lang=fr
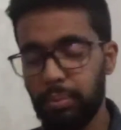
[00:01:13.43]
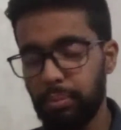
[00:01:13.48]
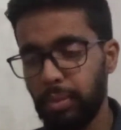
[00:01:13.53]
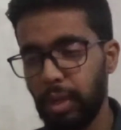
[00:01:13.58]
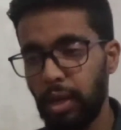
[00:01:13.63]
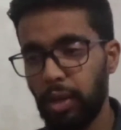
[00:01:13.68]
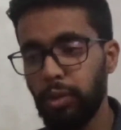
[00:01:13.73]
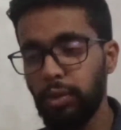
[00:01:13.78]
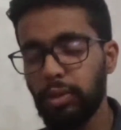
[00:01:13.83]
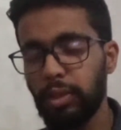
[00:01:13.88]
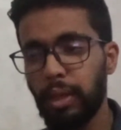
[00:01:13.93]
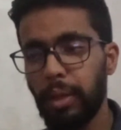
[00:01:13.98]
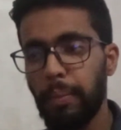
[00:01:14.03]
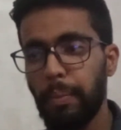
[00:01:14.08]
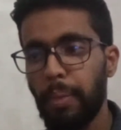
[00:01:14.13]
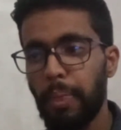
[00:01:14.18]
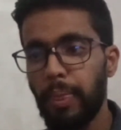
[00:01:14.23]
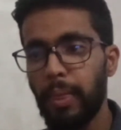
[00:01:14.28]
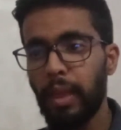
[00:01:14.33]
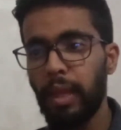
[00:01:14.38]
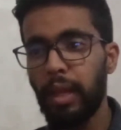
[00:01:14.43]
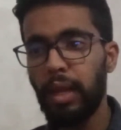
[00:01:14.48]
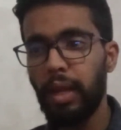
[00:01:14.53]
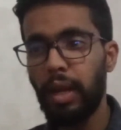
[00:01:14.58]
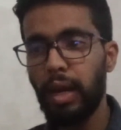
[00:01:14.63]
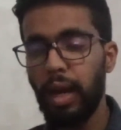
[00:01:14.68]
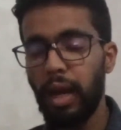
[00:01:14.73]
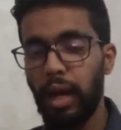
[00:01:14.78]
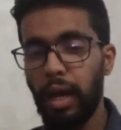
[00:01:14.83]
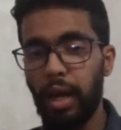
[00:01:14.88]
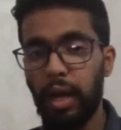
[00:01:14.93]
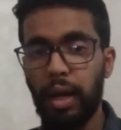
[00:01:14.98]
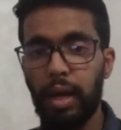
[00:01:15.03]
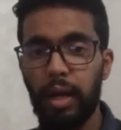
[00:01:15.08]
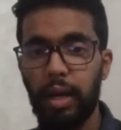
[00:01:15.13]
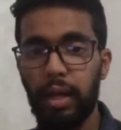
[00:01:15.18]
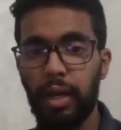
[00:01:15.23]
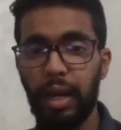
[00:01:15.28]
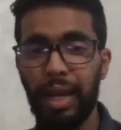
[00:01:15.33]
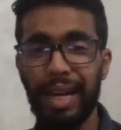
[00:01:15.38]
Par contre,
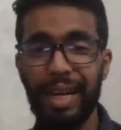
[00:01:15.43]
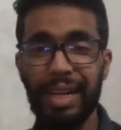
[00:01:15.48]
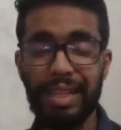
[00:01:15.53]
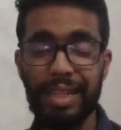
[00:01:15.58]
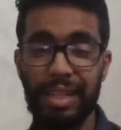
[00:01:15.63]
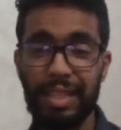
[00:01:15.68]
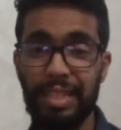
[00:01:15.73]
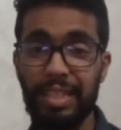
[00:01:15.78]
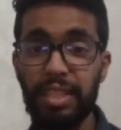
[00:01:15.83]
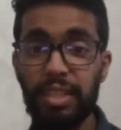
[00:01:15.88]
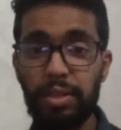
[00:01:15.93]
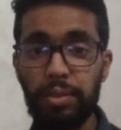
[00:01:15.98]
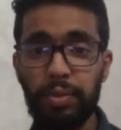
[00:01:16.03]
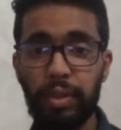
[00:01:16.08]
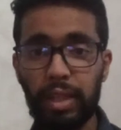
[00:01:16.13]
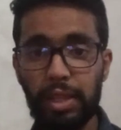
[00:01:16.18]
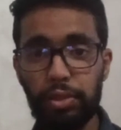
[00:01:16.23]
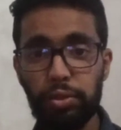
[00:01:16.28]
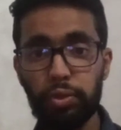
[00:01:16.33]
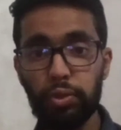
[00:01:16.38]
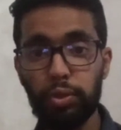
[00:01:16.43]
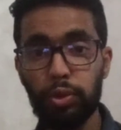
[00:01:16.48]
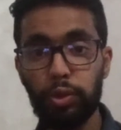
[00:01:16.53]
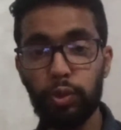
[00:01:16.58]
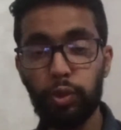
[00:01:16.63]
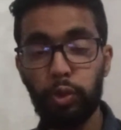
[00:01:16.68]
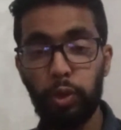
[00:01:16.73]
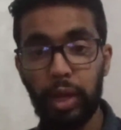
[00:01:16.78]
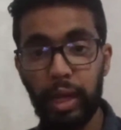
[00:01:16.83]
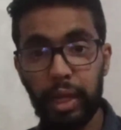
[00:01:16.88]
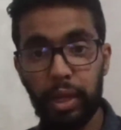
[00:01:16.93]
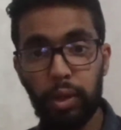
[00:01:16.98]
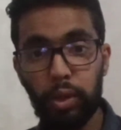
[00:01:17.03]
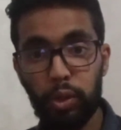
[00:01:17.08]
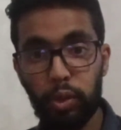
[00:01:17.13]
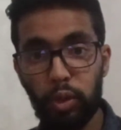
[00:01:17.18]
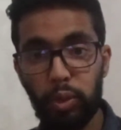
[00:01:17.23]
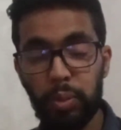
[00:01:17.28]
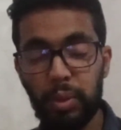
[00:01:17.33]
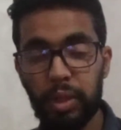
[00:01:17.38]
la, signification de
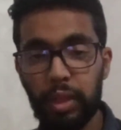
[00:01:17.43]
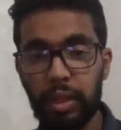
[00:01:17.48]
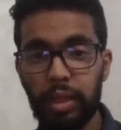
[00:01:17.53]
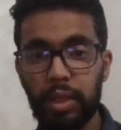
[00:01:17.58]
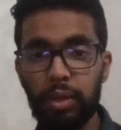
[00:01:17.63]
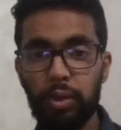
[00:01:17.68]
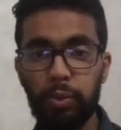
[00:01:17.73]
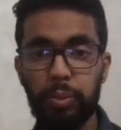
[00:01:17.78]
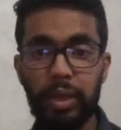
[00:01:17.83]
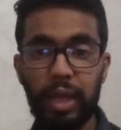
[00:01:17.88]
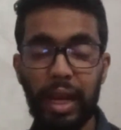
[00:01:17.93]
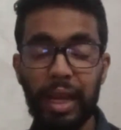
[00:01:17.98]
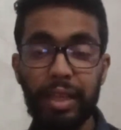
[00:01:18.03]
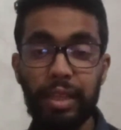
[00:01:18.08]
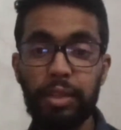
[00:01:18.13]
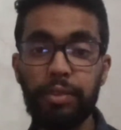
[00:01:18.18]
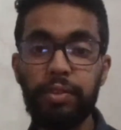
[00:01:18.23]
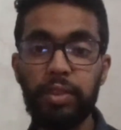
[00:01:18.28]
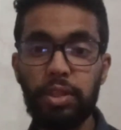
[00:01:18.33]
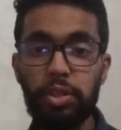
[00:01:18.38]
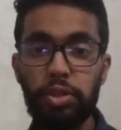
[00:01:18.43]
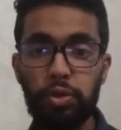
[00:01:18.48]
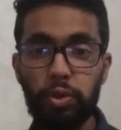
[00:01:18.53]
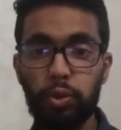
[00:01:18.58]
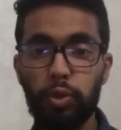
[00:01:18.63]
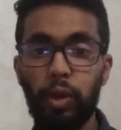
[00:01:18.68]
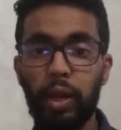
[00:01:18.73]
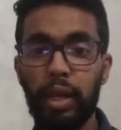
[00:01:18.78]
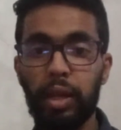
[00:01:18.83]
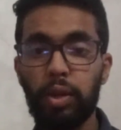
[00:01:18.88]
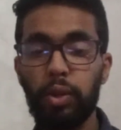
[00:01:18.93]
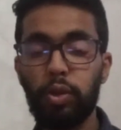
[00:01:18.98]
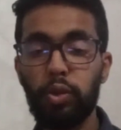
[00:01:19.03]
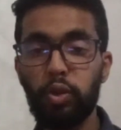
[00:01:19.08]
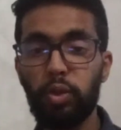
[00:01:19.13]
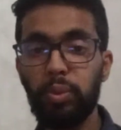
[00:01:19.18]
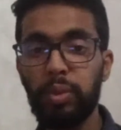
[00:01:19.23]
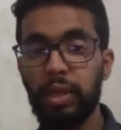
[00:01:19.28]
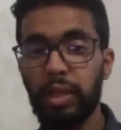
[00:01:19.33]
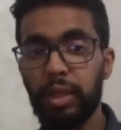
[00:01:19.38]
l'économie, bien la définition de
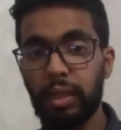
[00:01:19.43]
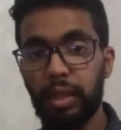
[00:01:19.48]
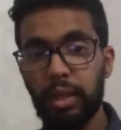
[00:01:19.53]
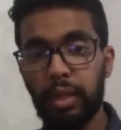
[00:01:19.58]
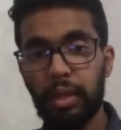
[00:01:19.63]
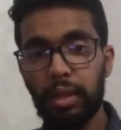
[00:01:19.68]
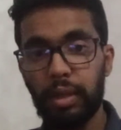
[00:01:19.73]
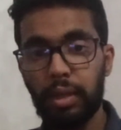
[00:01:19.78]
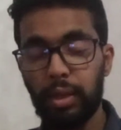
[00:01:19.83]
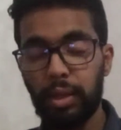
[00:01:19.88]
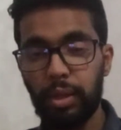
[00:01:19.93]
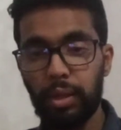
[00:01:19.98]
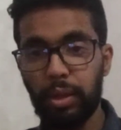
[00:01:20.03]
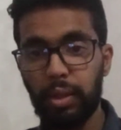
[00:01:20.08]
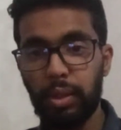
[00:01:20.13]
l'économie euh,